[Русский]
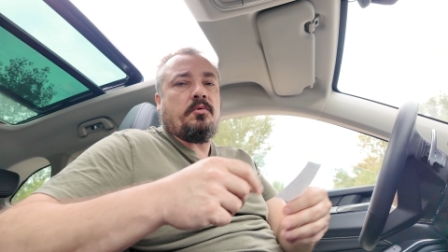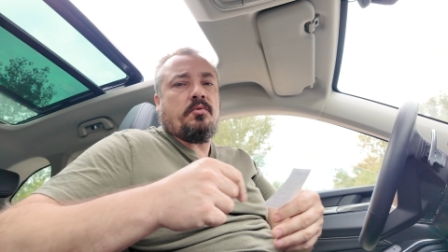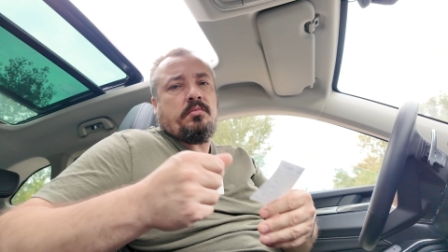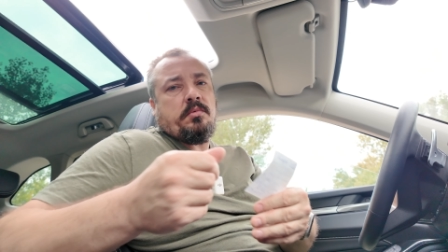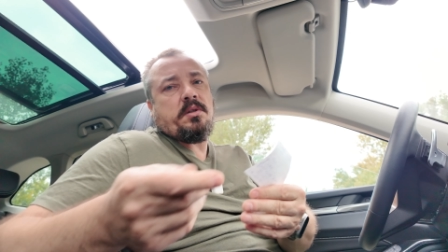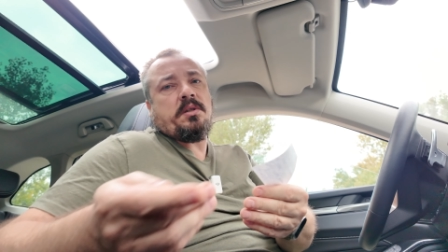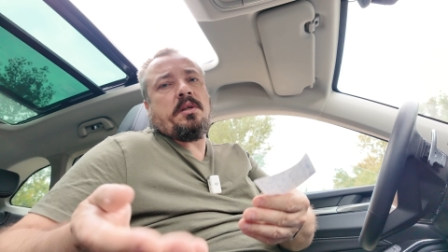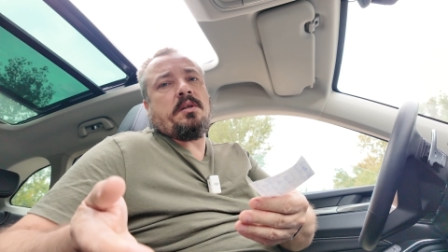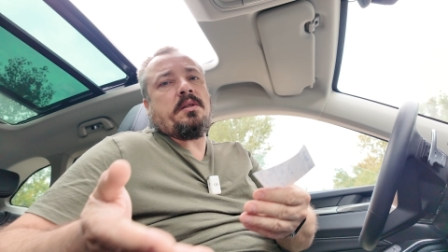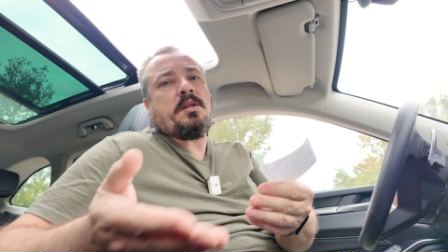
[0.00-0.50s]
ну
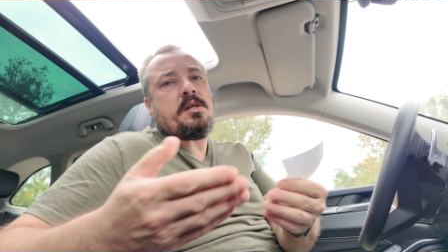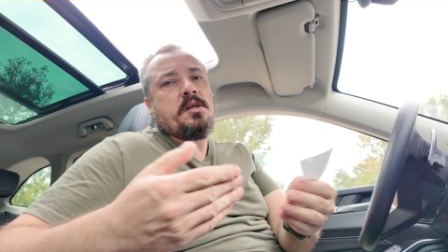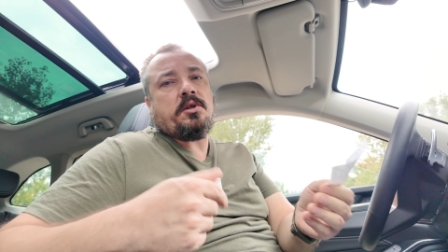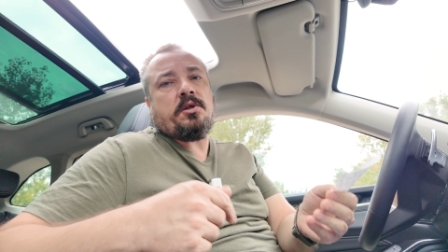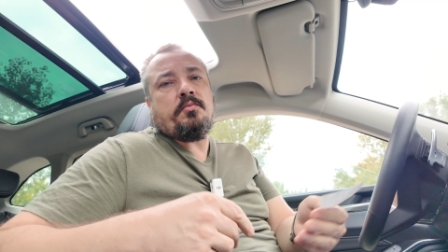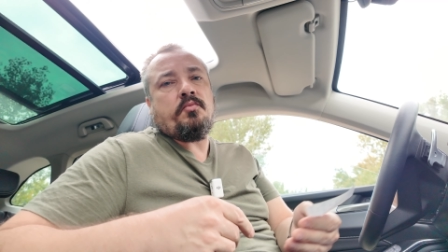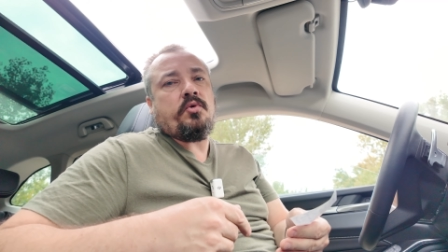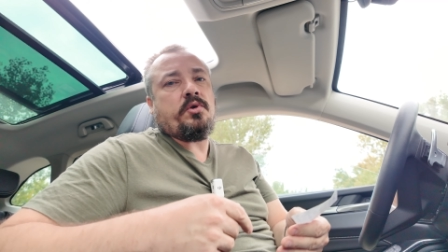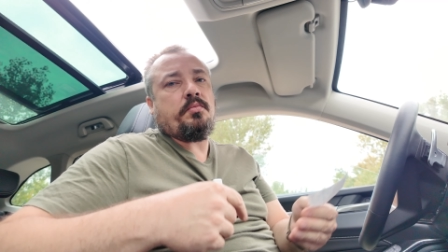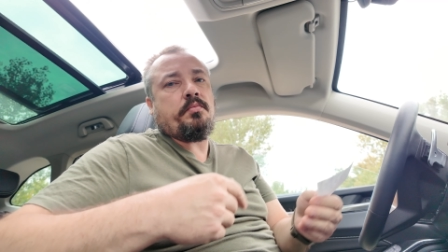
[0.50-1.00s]
ты
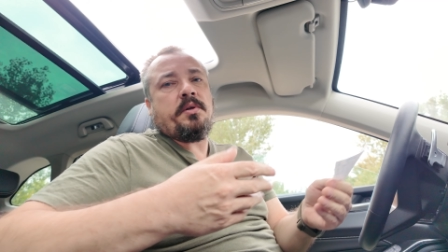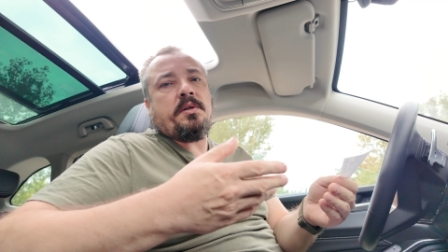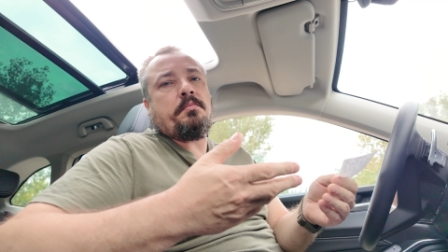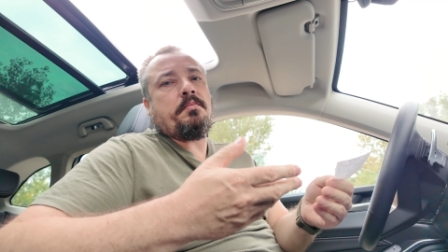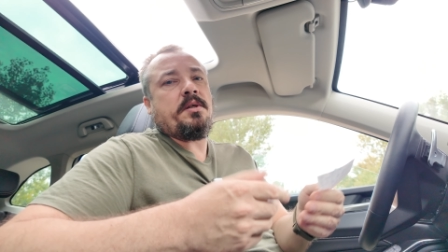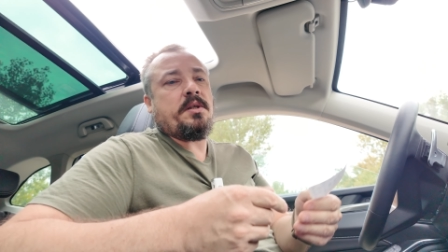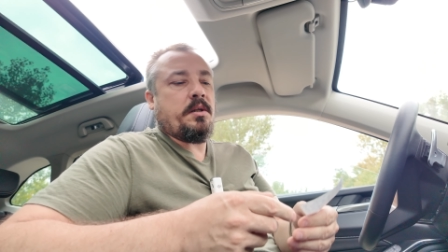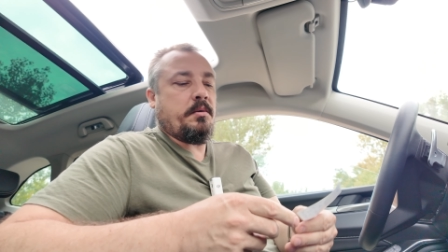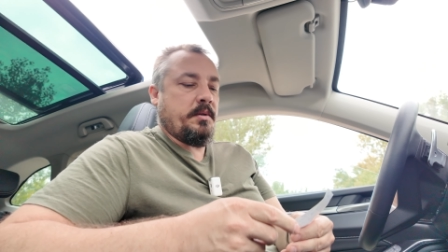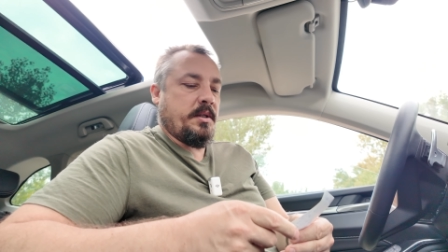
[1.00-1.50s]
также можешь быть
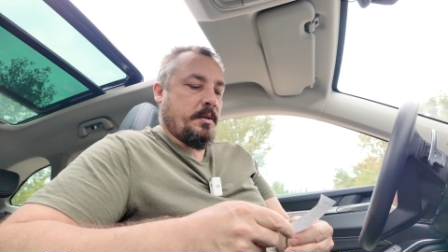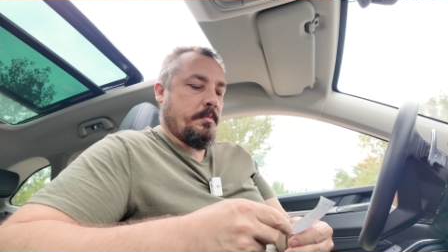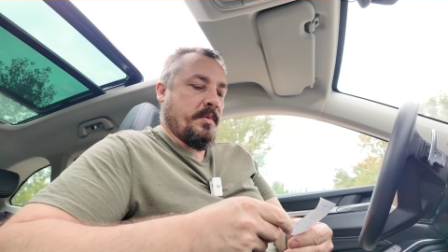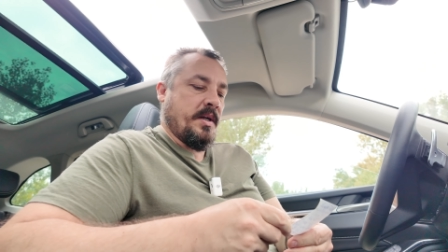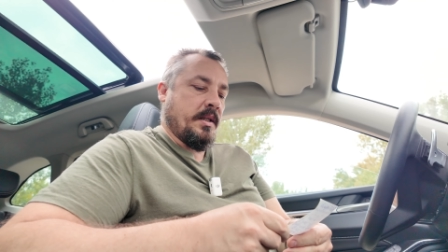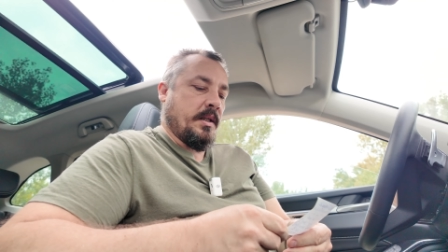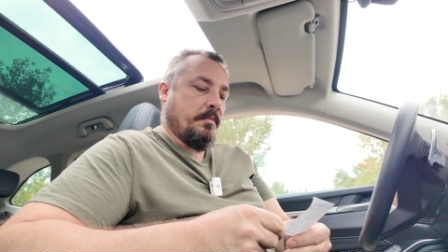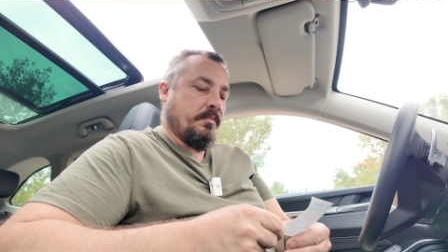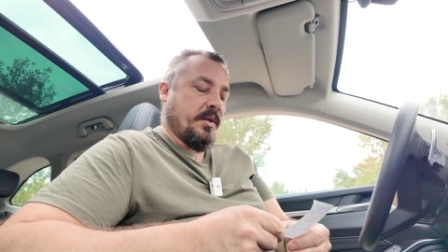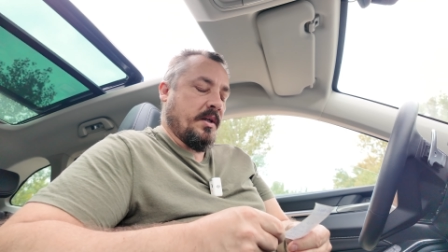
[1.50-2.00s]

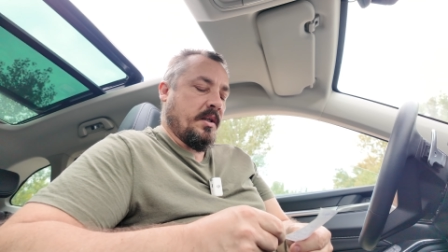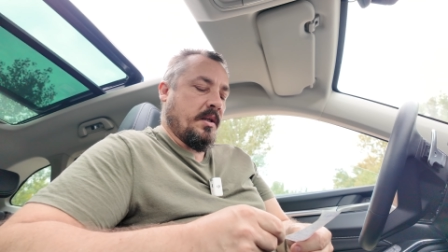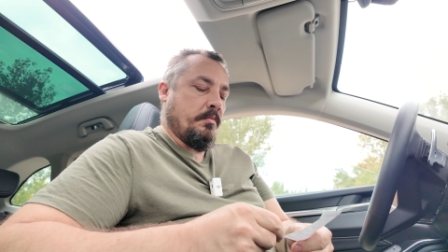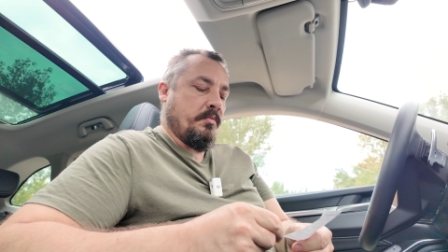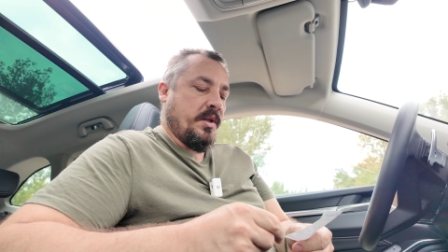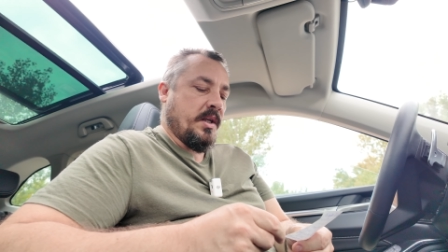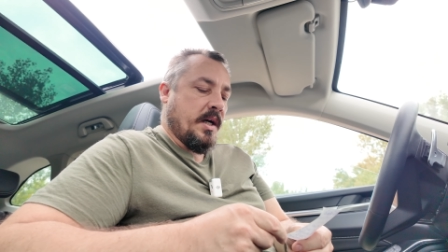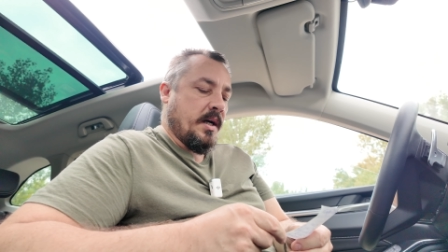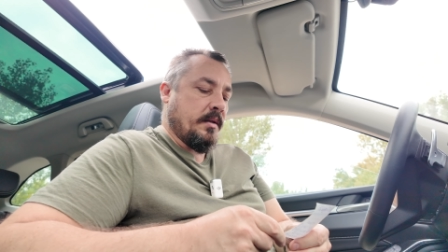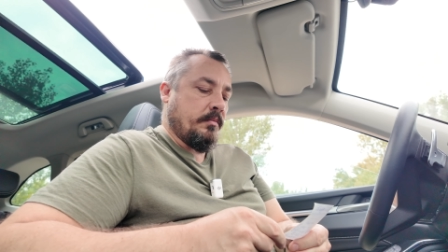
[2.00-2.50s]
бизнесменом,
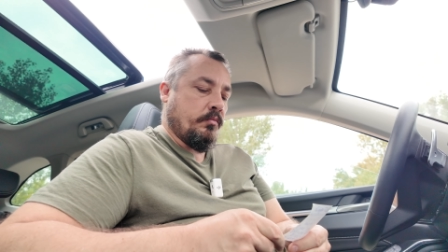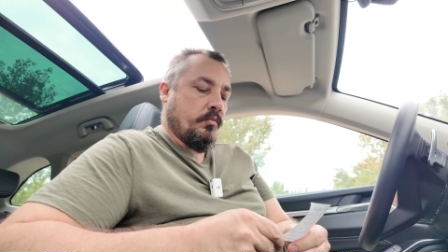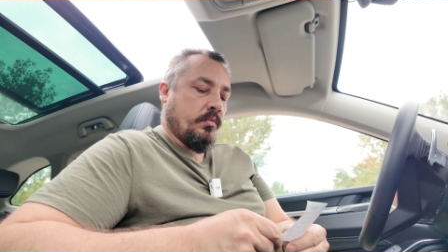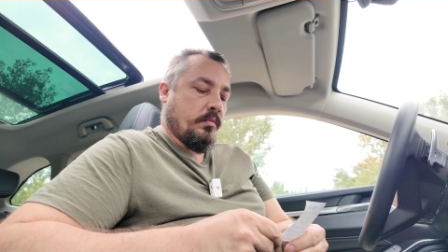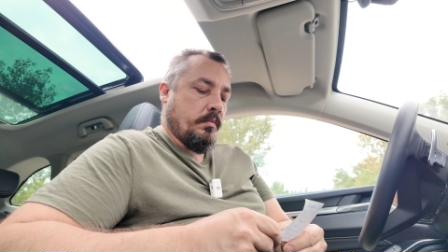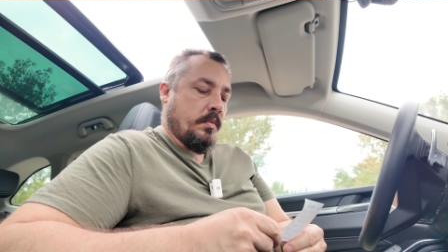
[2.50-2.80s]
таким я